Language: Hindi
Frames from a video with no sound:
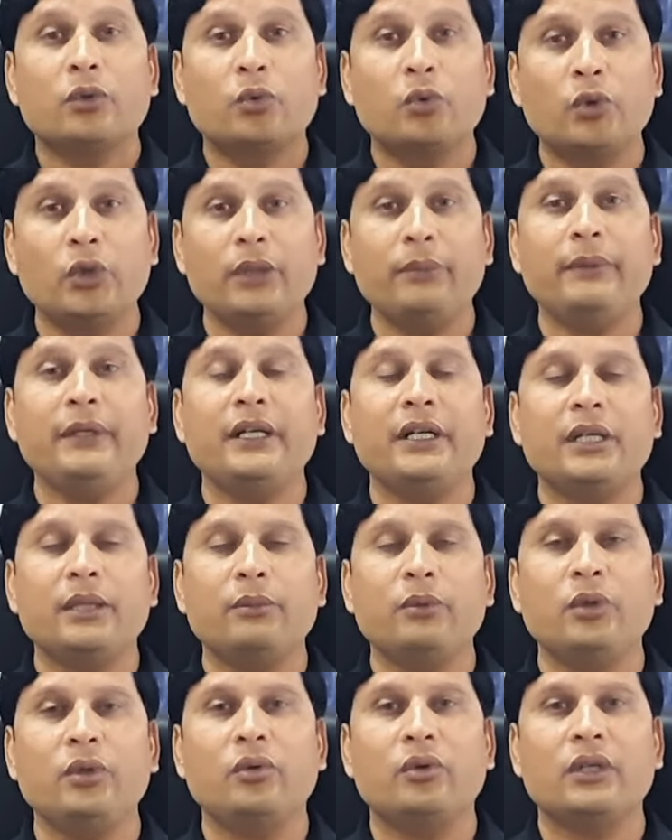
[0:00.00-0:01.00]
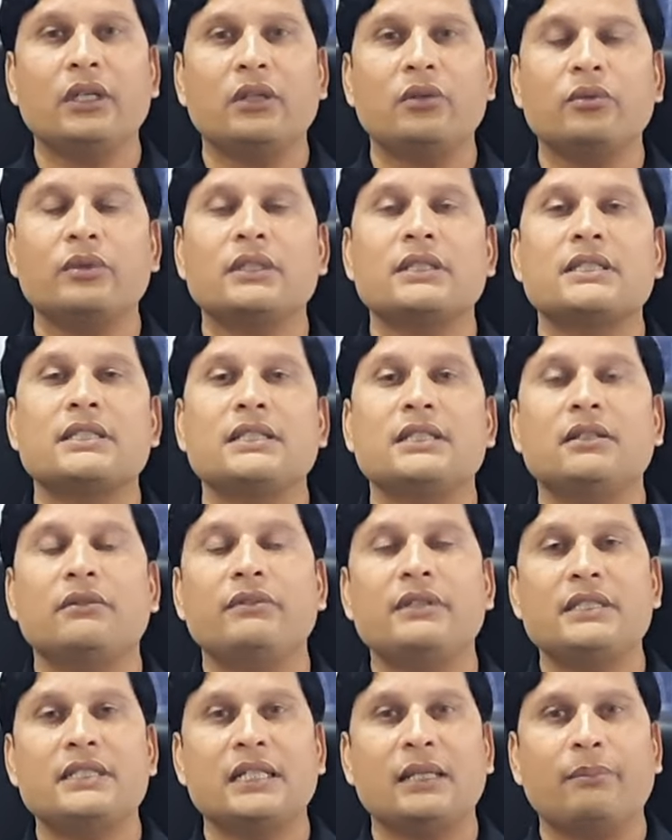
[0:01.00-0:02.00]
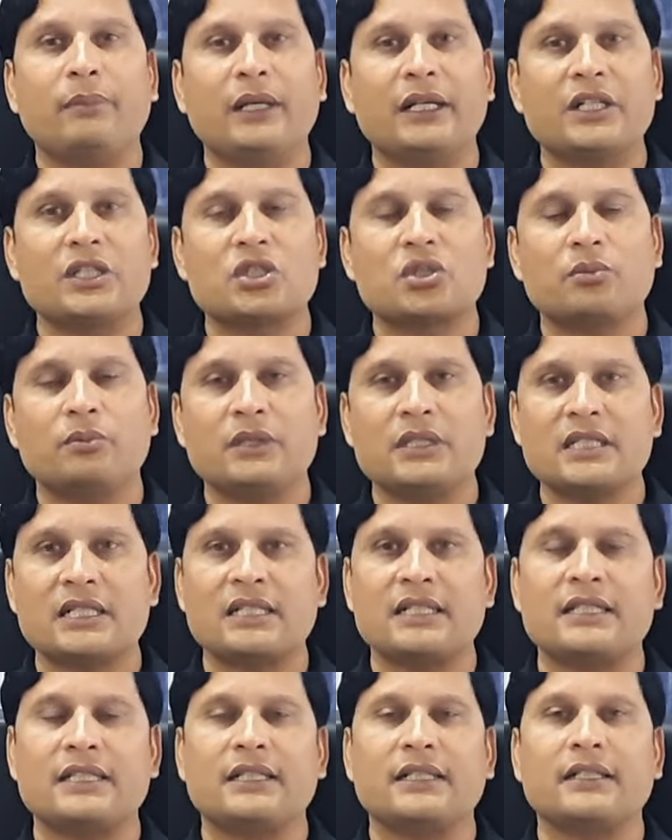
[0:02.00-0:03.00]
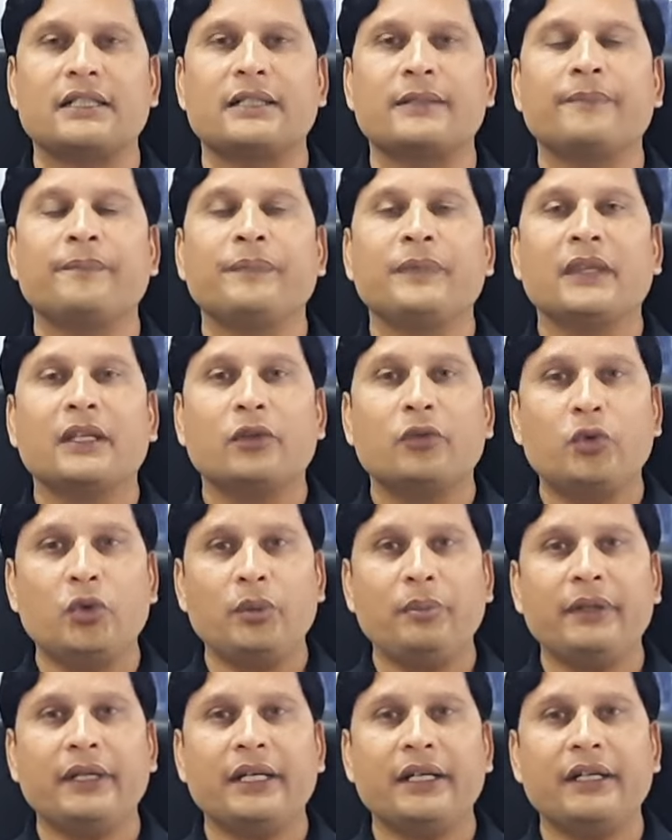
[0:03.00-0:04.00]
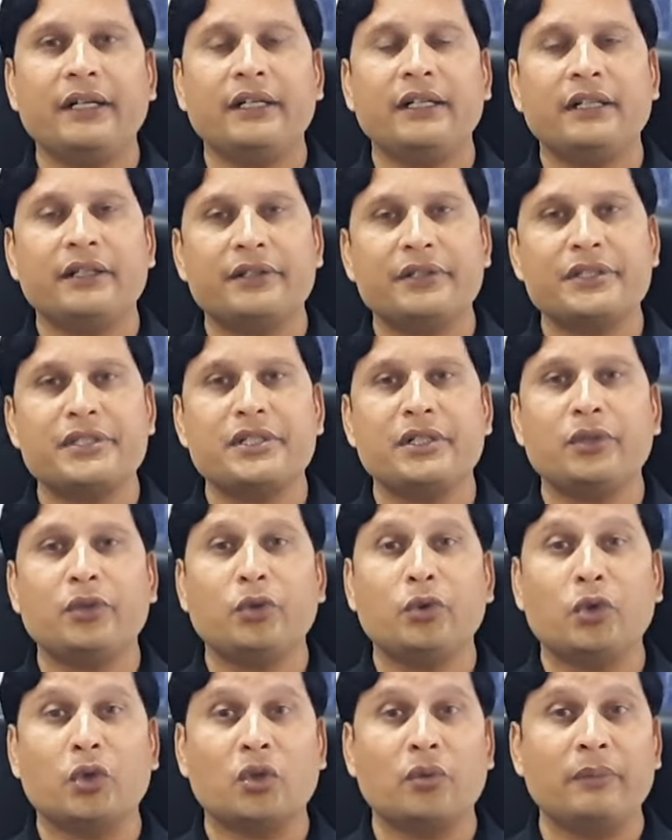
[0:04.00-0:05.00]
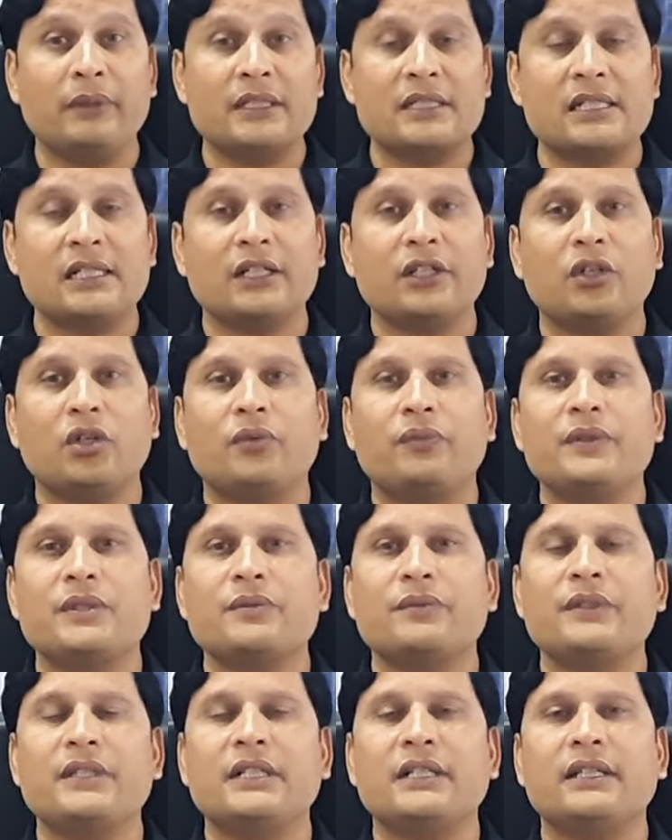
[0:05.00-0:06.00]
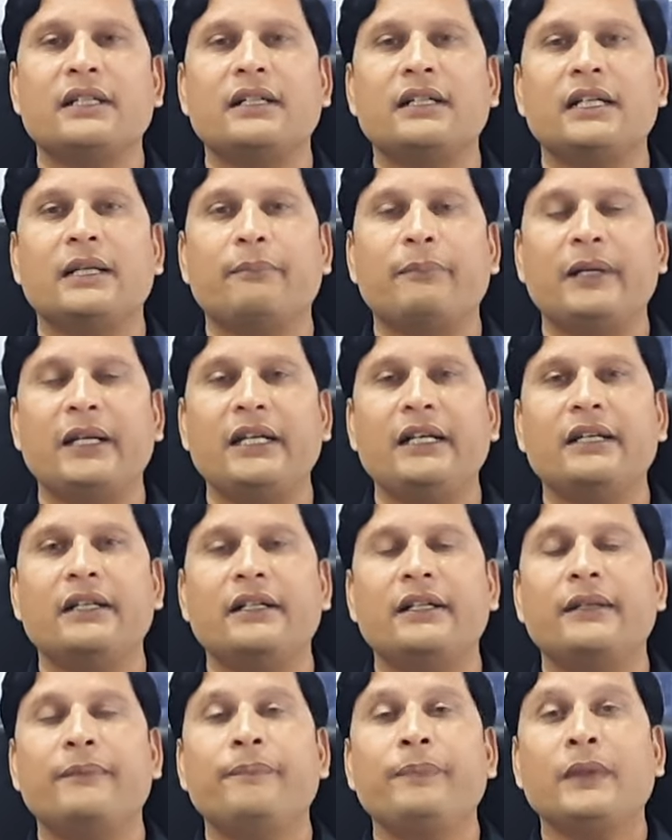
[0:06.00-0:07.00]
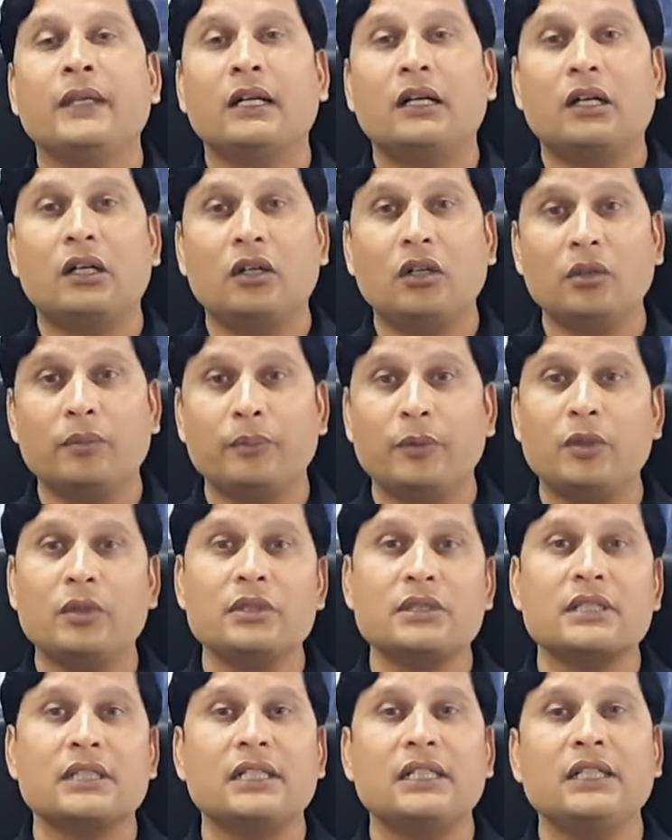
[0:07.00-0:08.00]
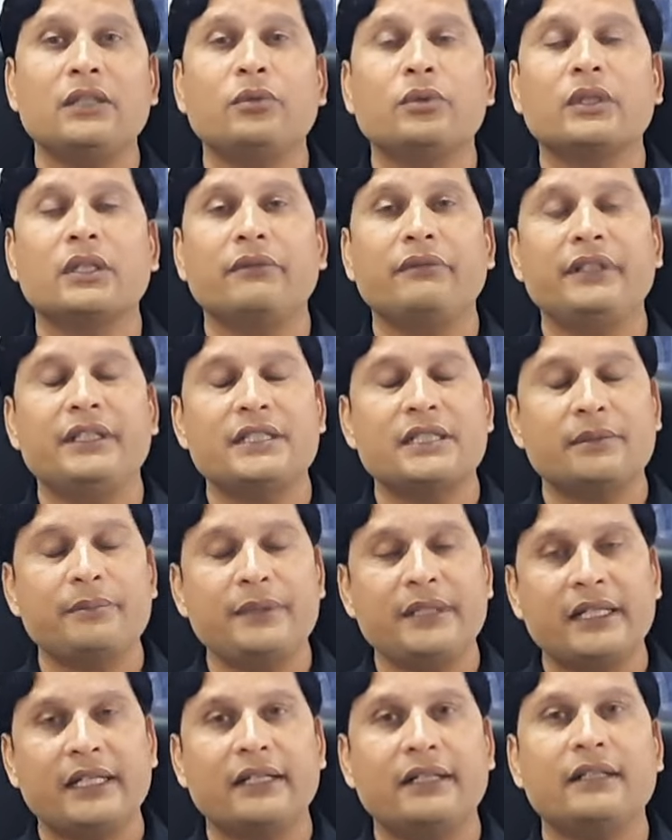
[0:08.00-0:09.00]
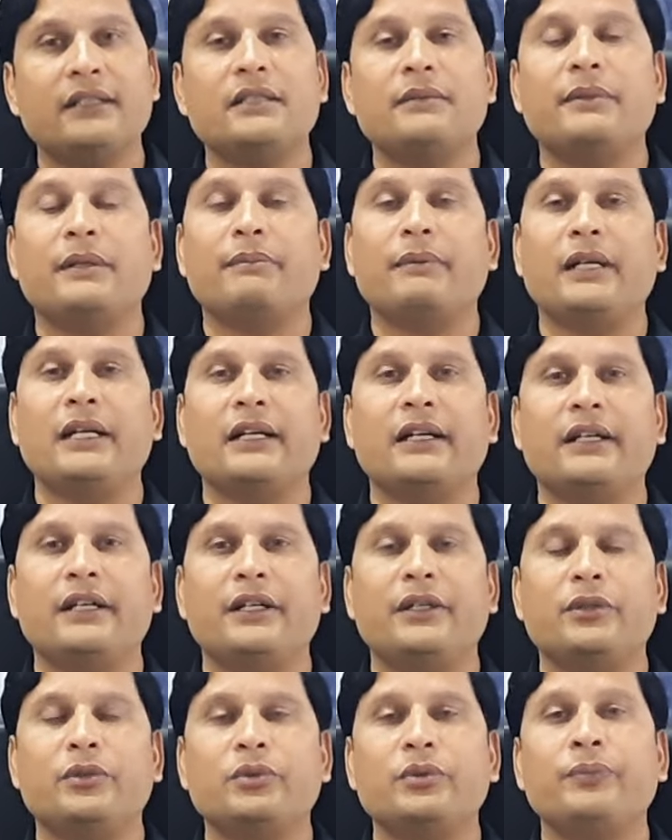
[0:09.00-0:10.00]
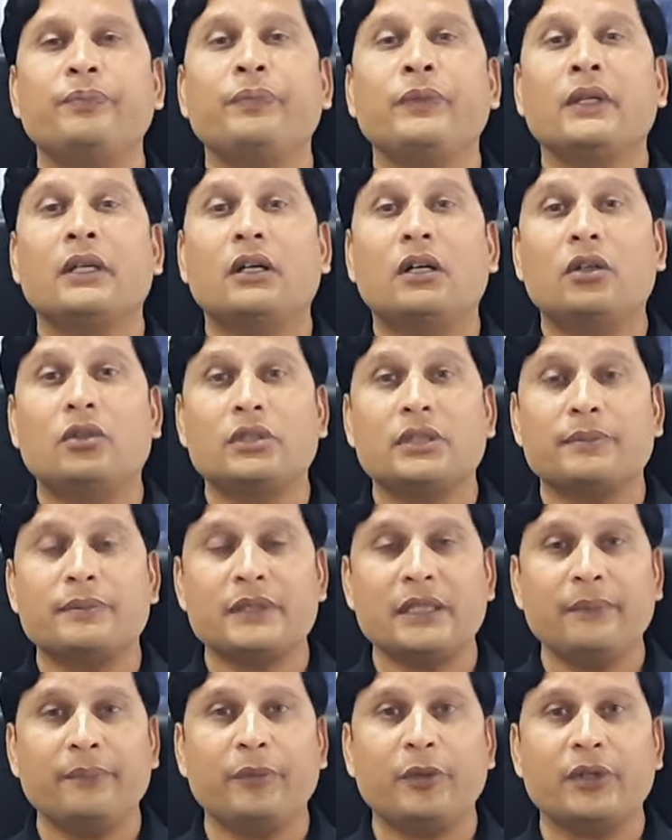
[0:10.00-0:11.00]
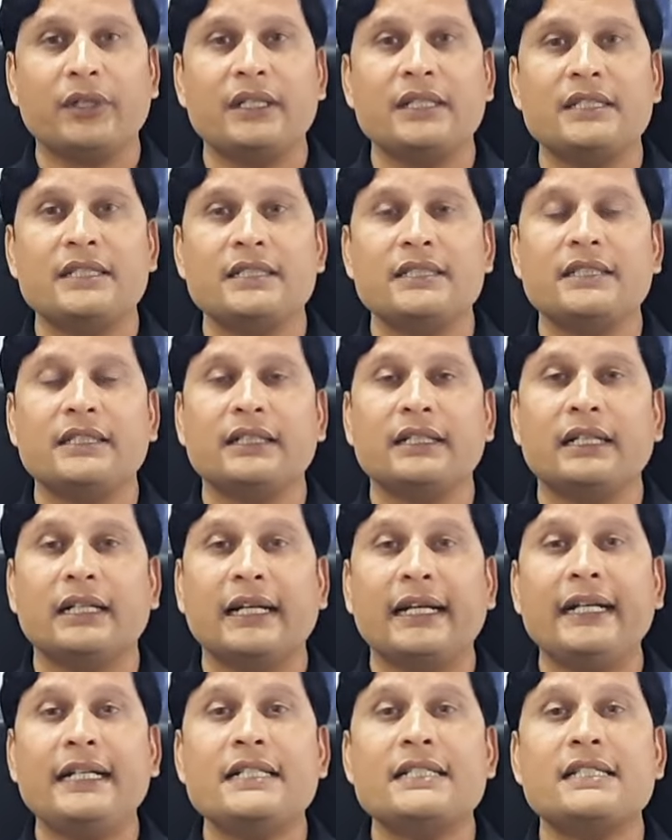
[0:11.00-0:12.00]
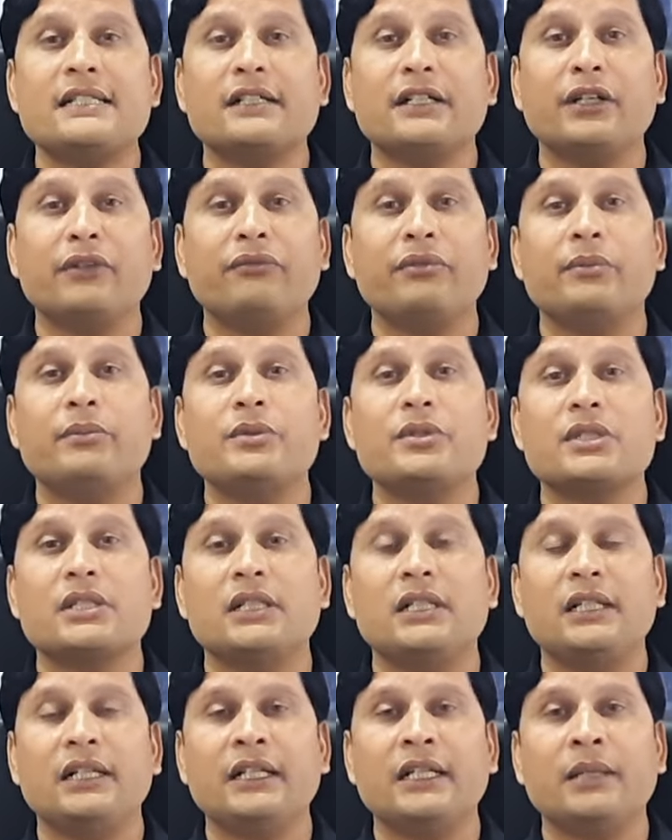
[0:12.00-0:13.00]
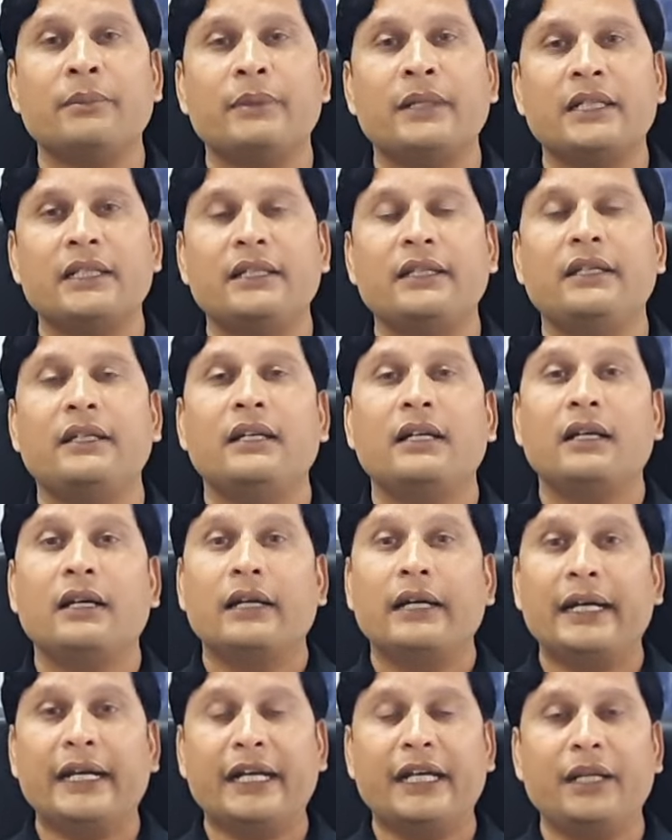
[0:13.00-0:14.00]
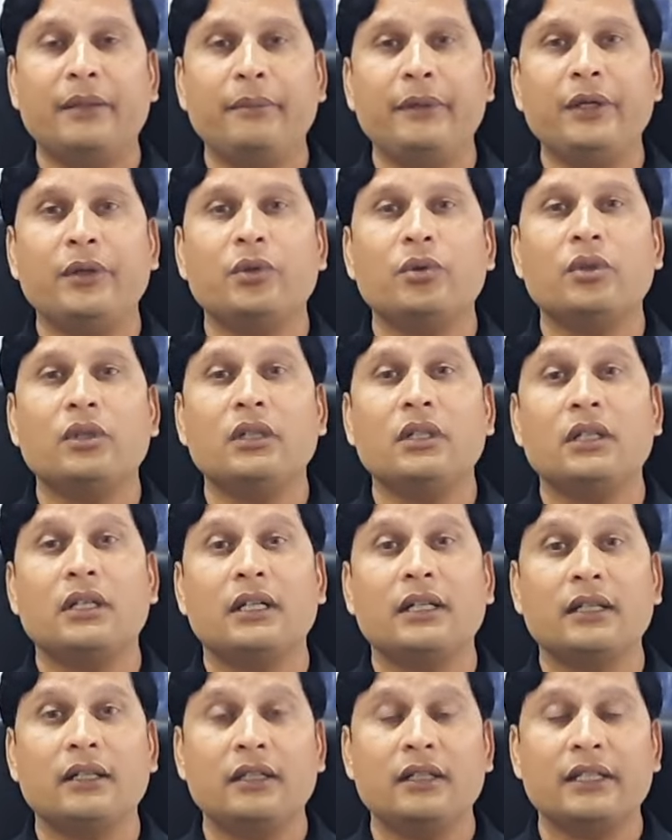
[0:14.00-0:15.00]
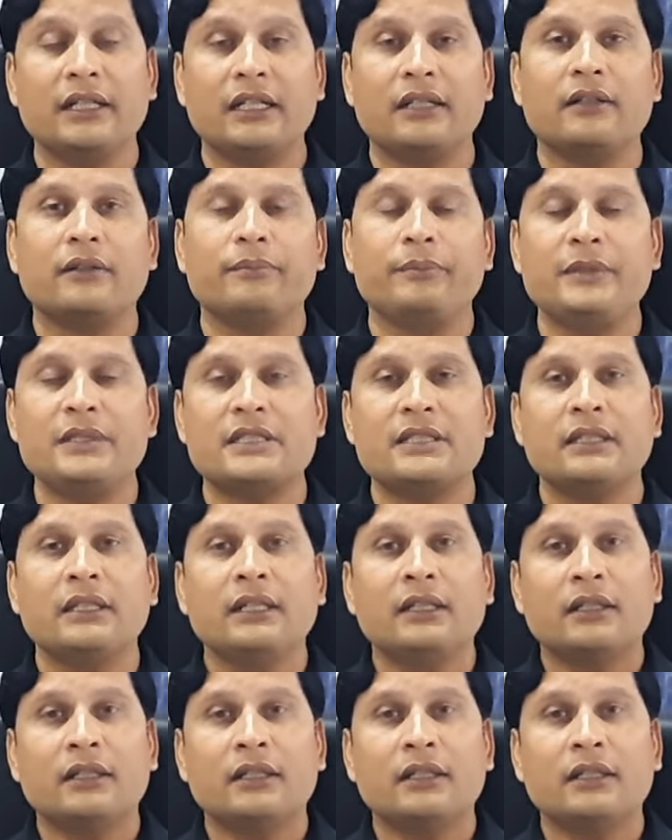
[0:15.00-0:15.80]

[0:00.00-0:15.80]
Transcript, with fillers: कोई भी इंटरव्यू नहीं होगा उनका सीधा वीज़ा एप्लीकेशन में चला जाएगा कोई भी कैंडिडेट इंटरेस्टेड हो डॉक्यूमेंट्स लेके ऑफिस विजिट करें अप्लाई करें और बहुत जल्दी उनका वीज़ा भी आएगा जब अप्लाई करेंगे तो और सबसे इम्पॉर्टेंट चीज़ है क्लाइंट से कंफर्मेशन लेने के बाद ही एग्रीमेंट होगा अगर मिस